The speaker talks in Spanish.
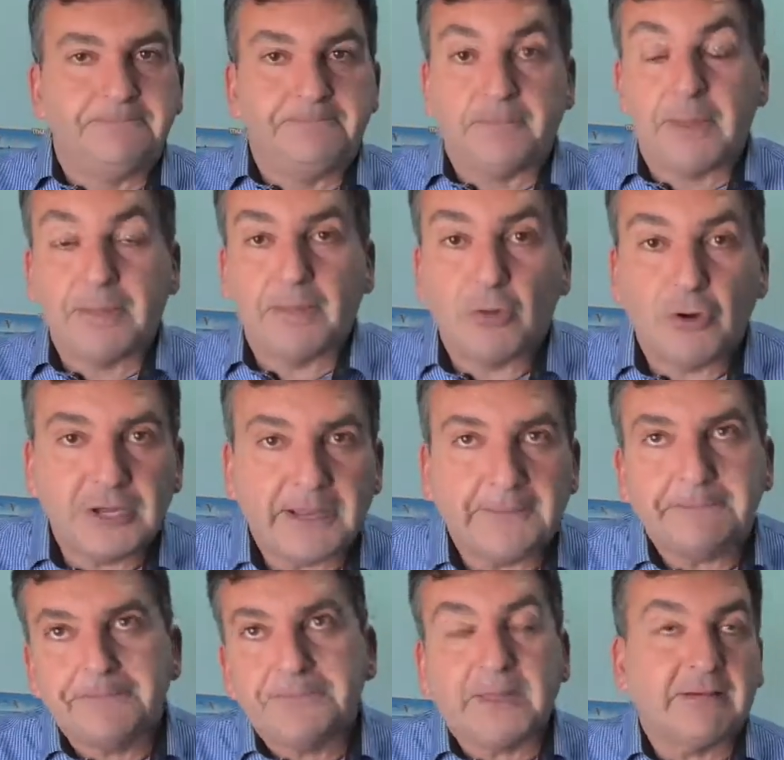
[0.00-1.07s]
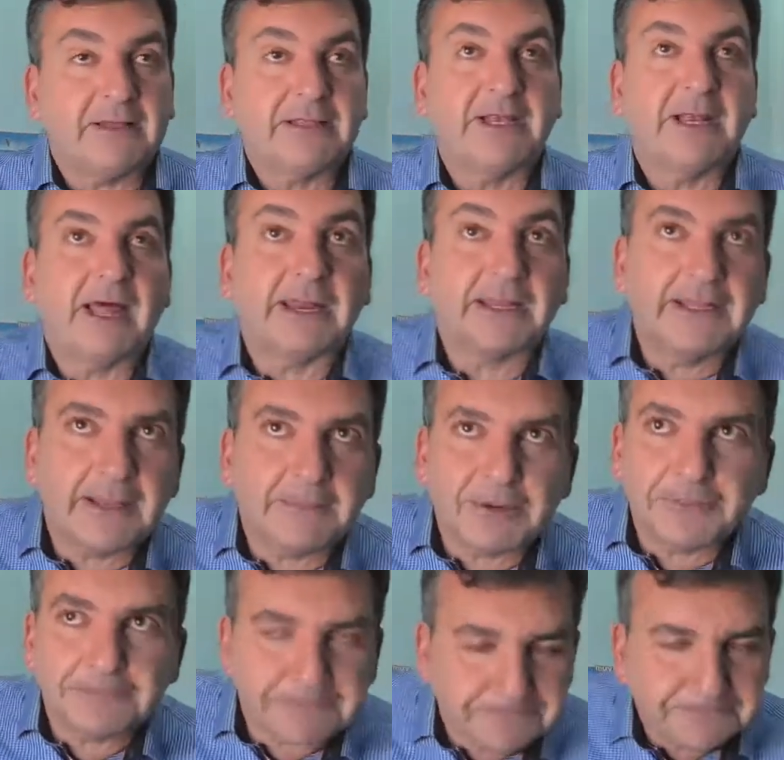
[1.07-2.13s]
mi memoria, iba a decir la retira,
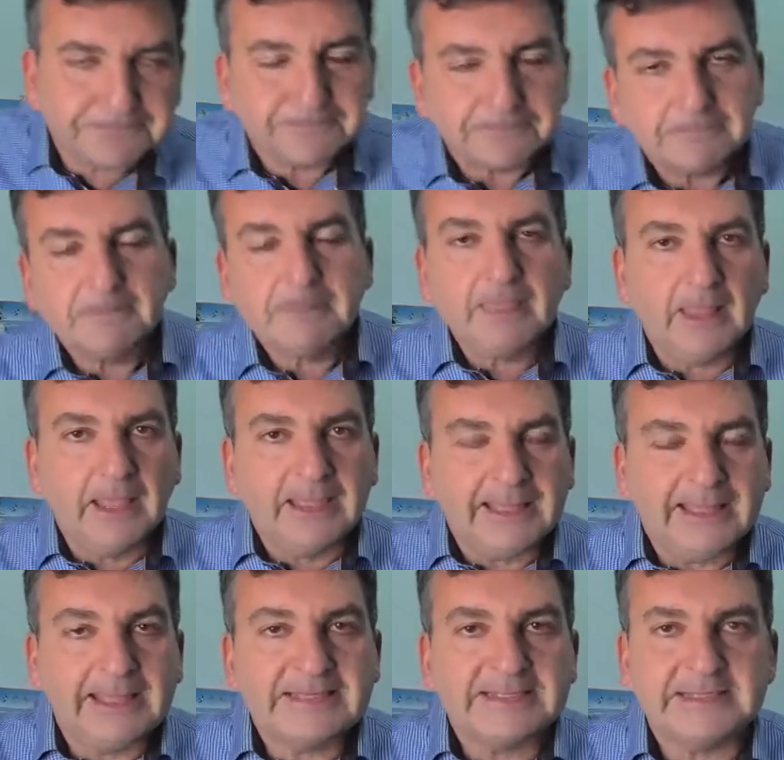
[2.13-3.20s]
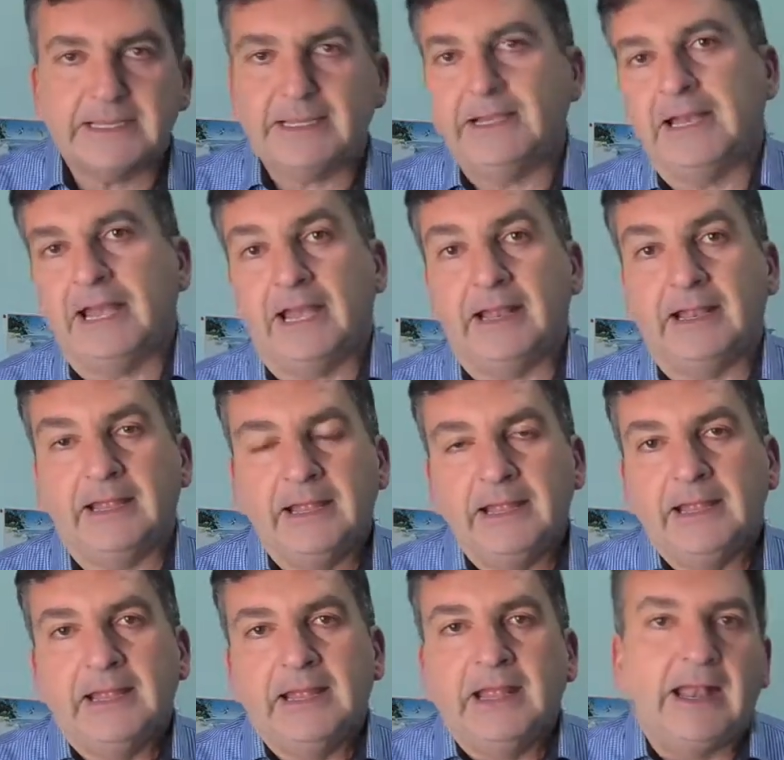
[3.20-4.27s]
pero es eh, la,
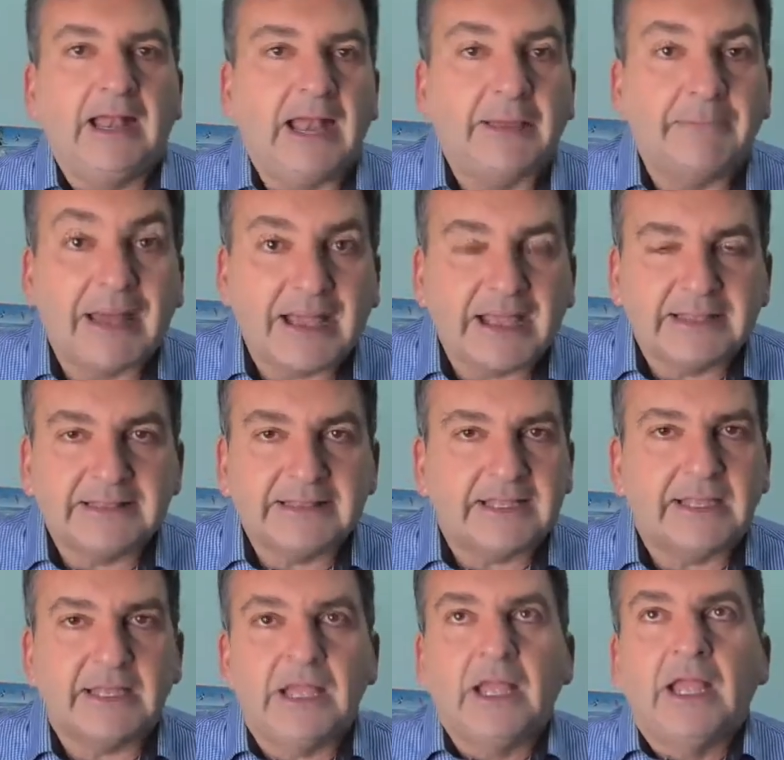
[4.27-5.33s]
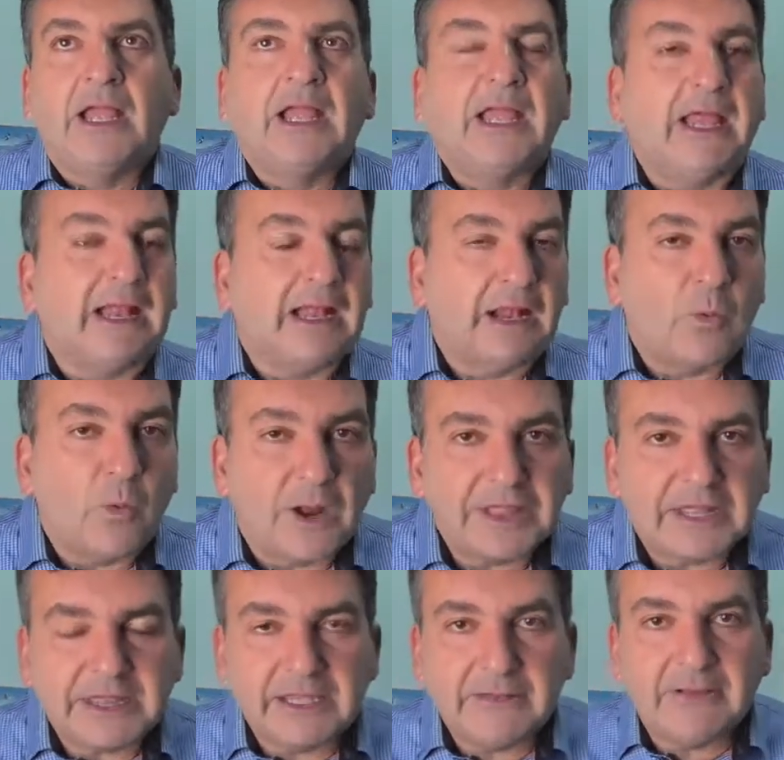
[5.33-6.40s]
imagen de el
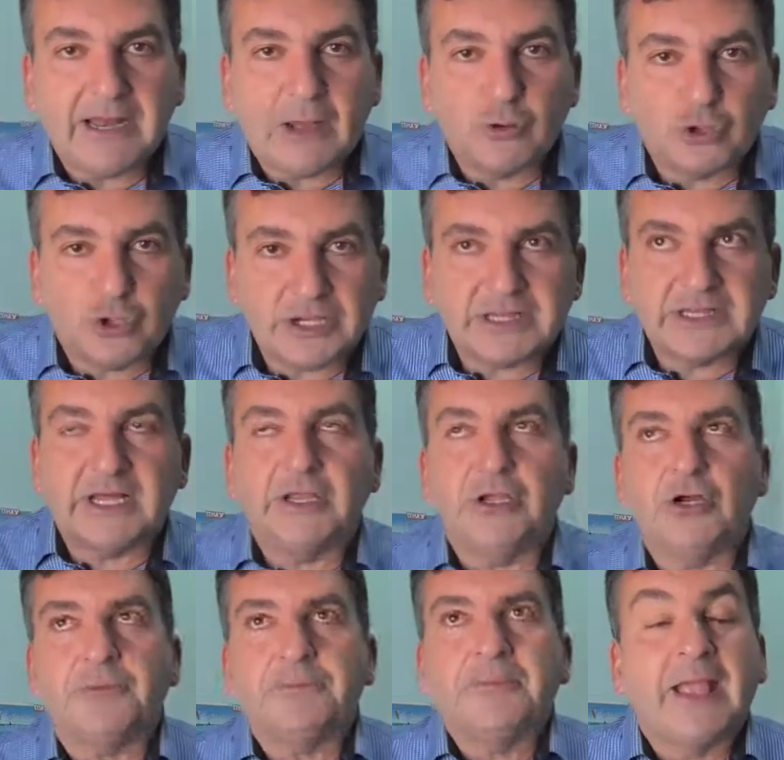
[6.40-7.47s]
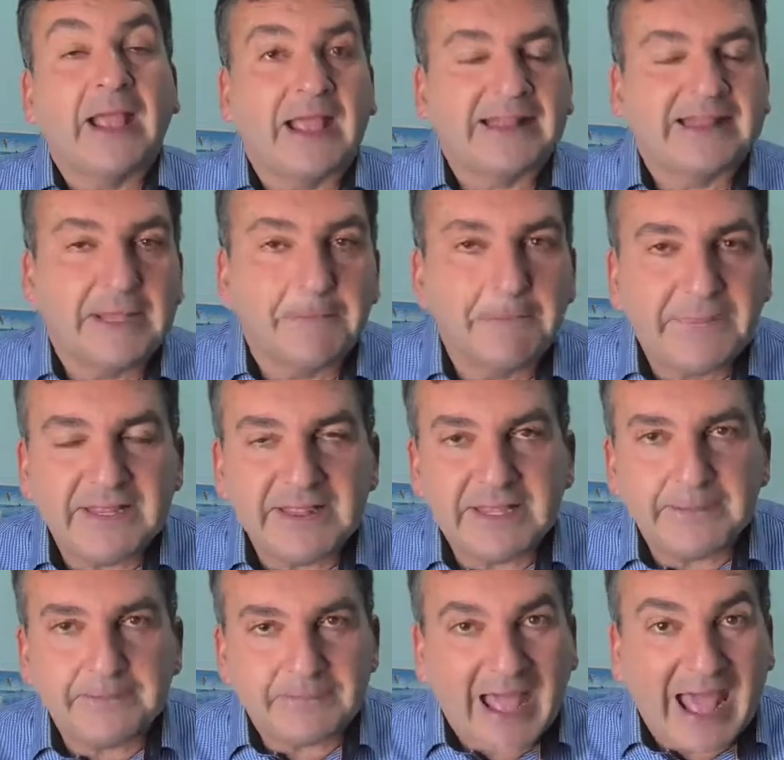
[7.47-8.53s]
guardia civil autoritario que te
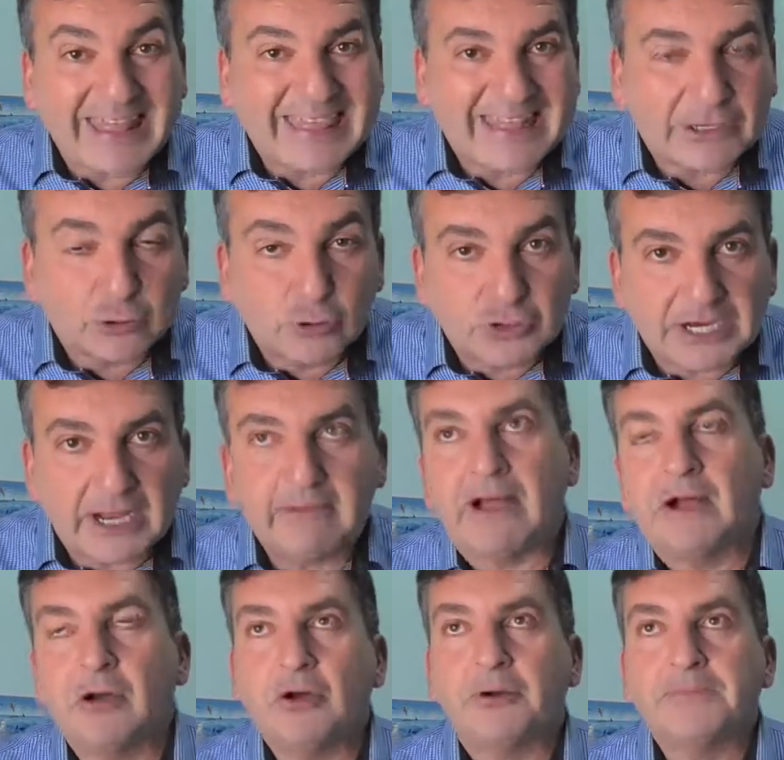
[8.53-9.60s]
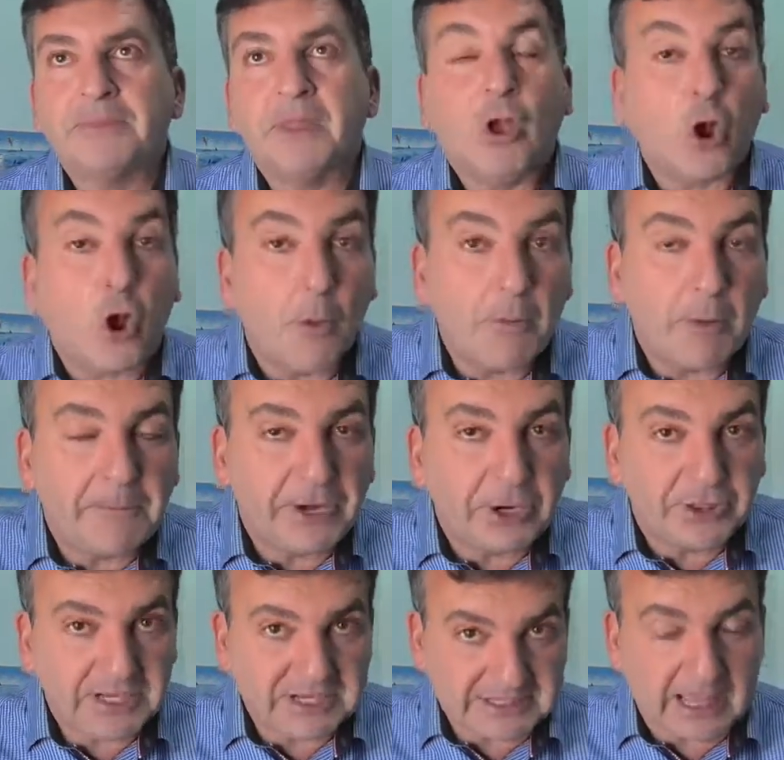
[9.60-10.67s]
impide hacer tu trabajo como
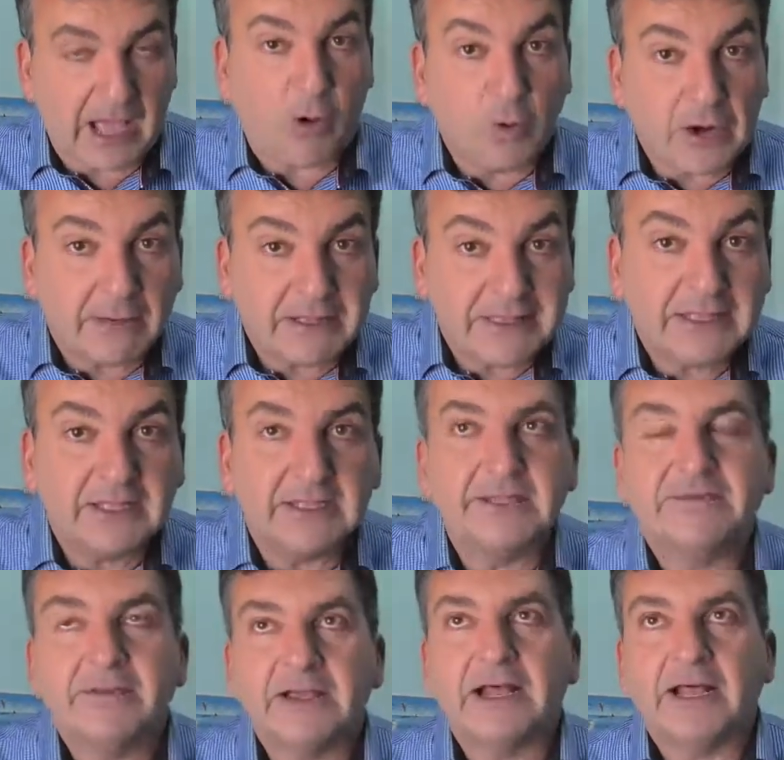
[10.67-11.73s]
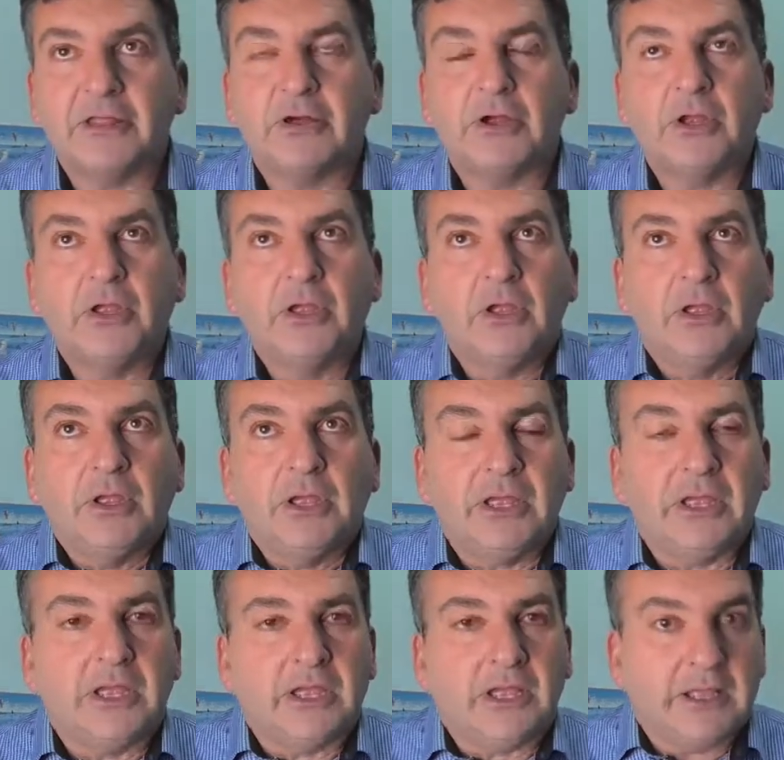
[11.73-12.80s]
periodista, una vez identificado,
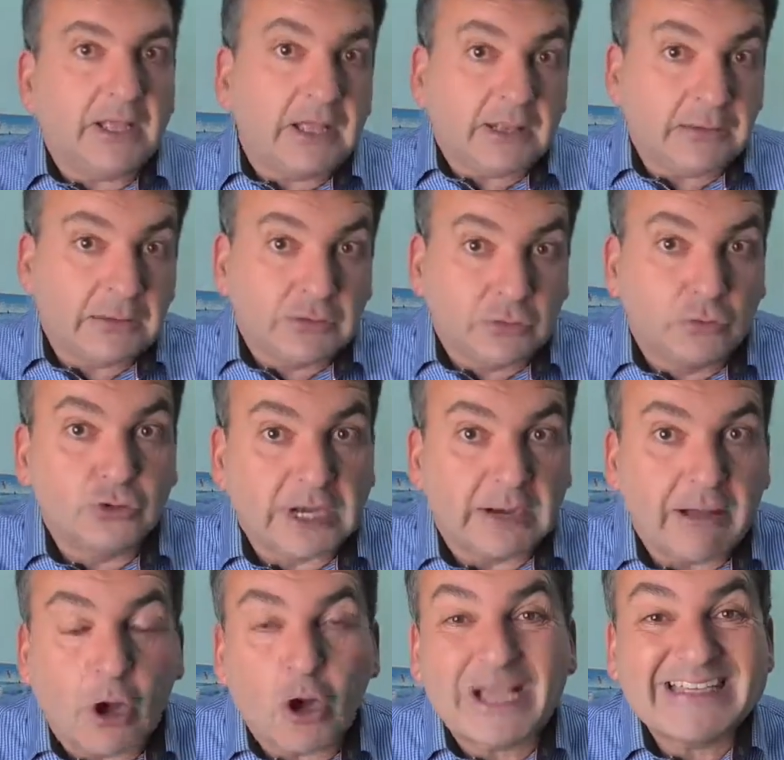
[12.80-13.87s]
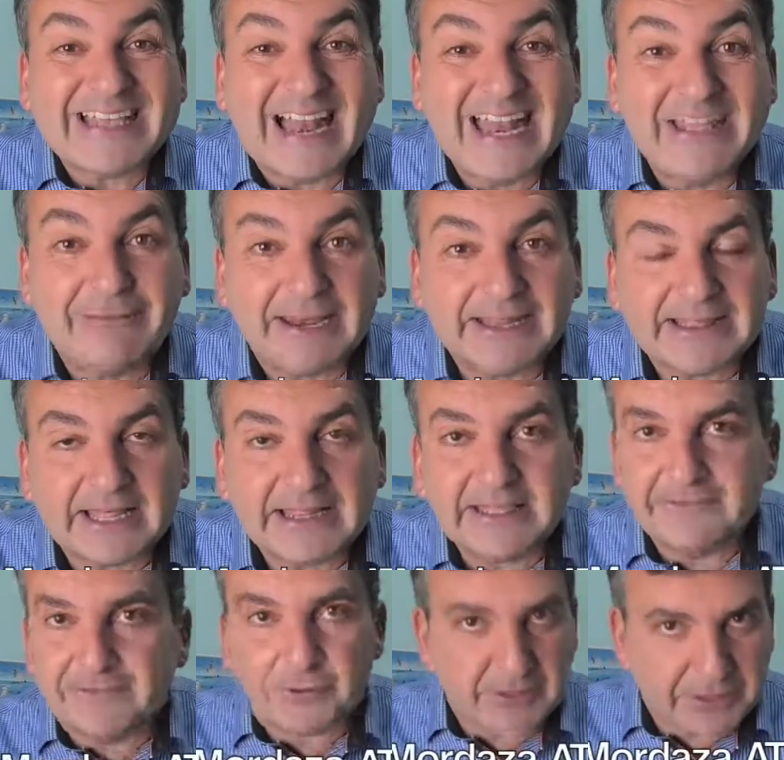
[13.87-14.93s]
eh, tu trabajo que es libertad de
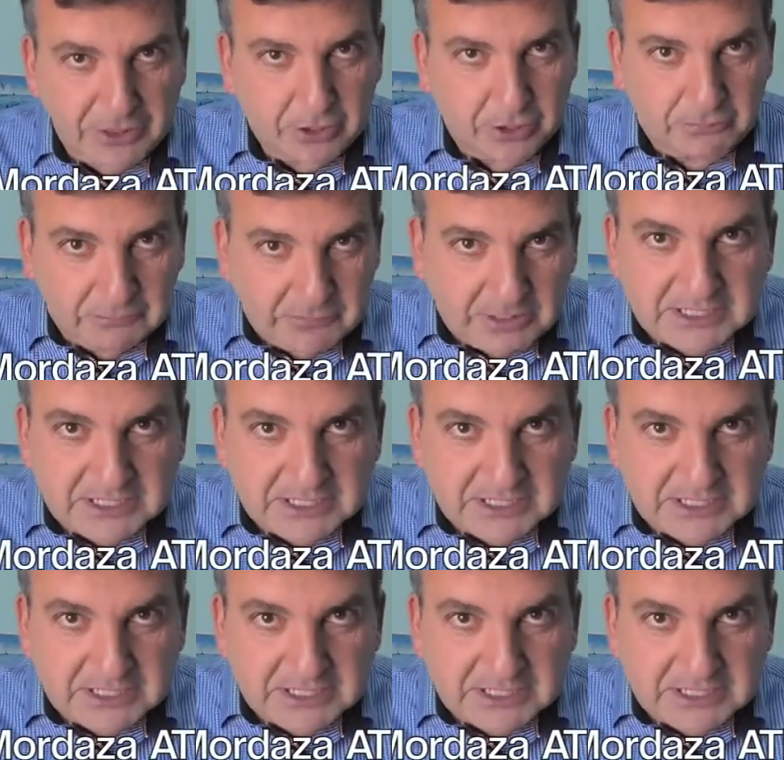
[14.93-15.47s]
información.